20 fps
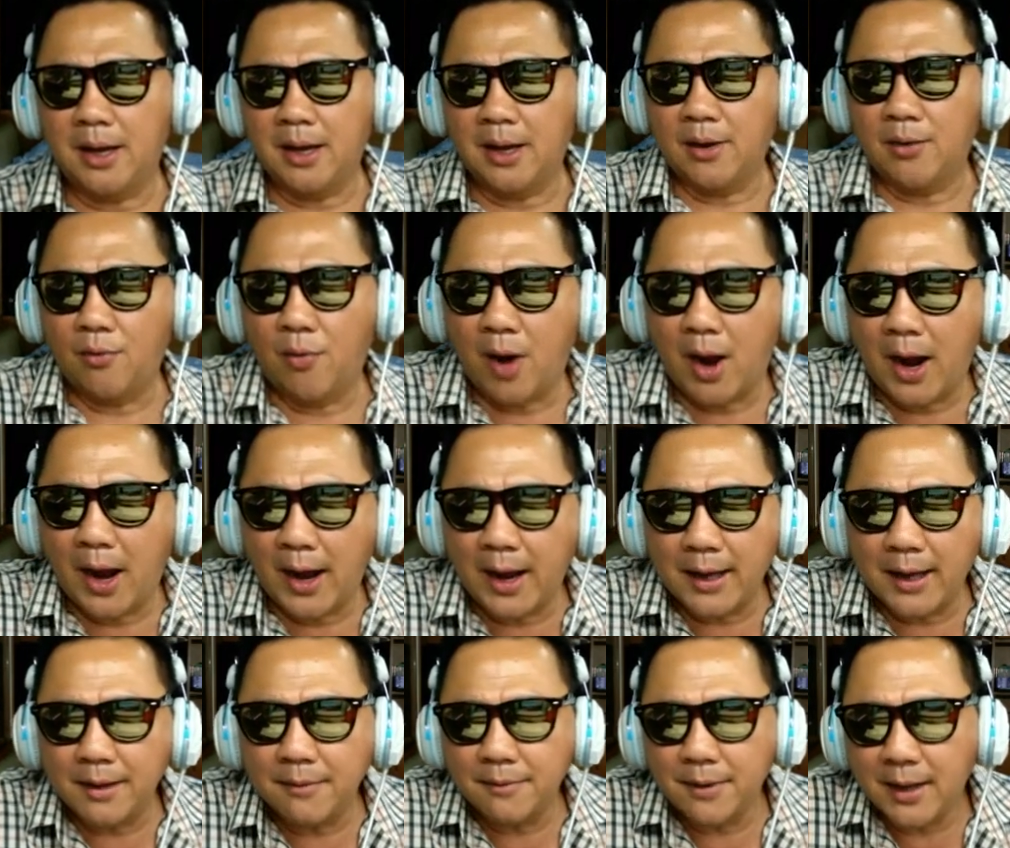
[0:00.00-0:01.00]
ไวน์
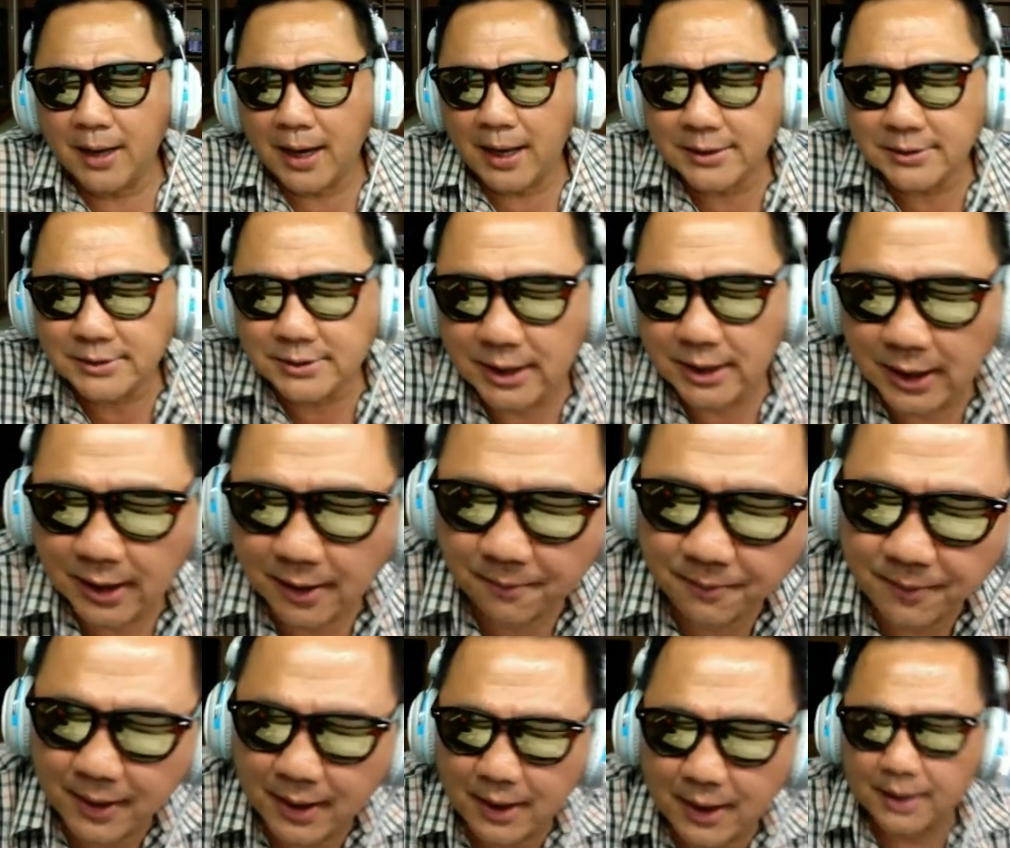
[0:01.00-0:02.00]
มีอะไรเสิร์ฟ
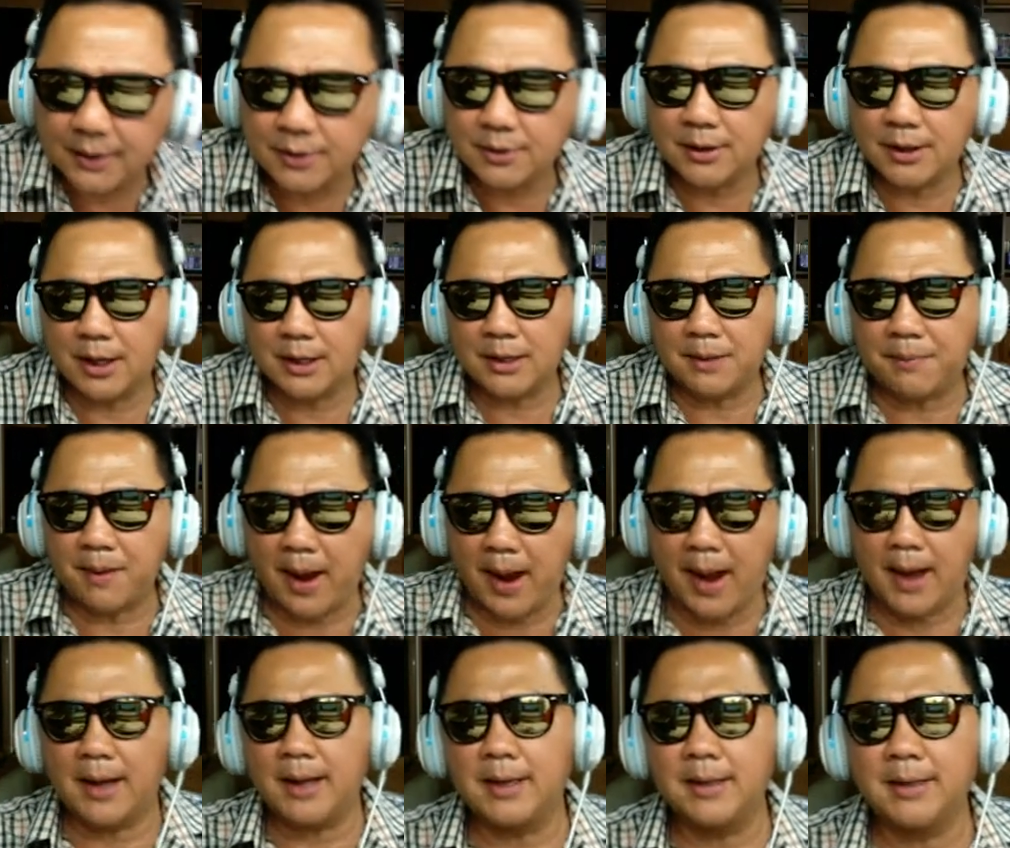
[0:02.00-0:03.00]
นะฮะตรงนั้นก็จะแพง
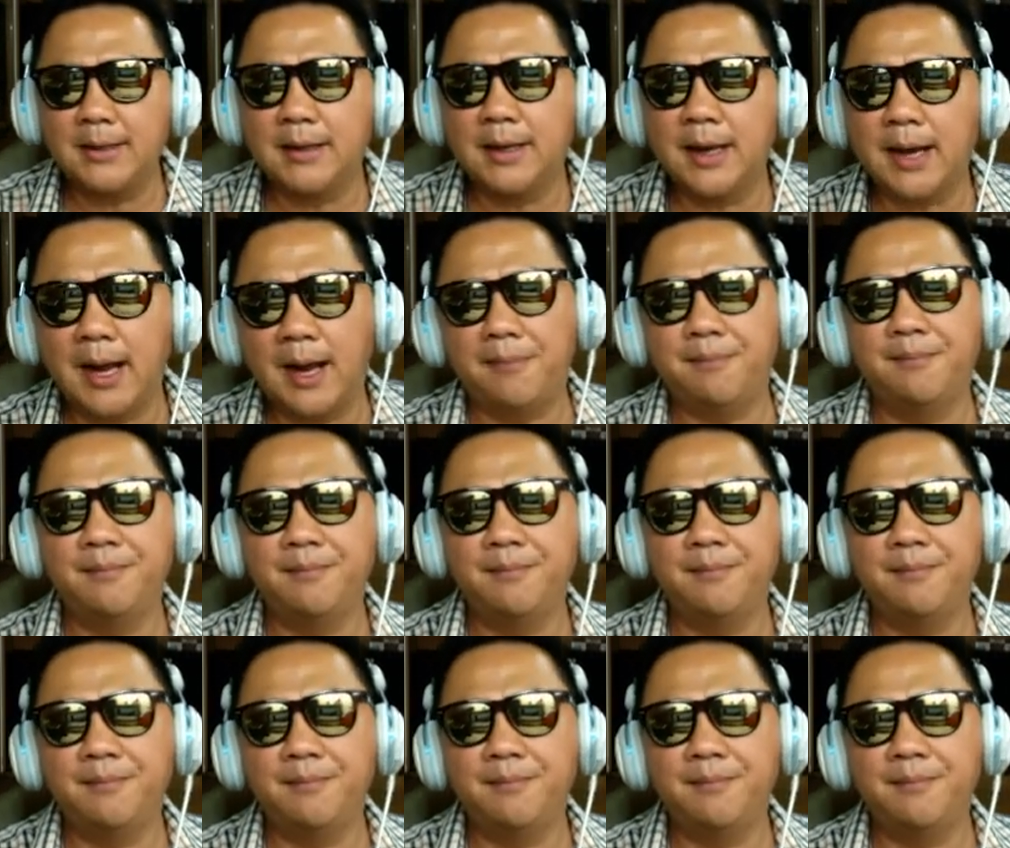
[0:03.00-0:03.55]
ขึ้นนะครับ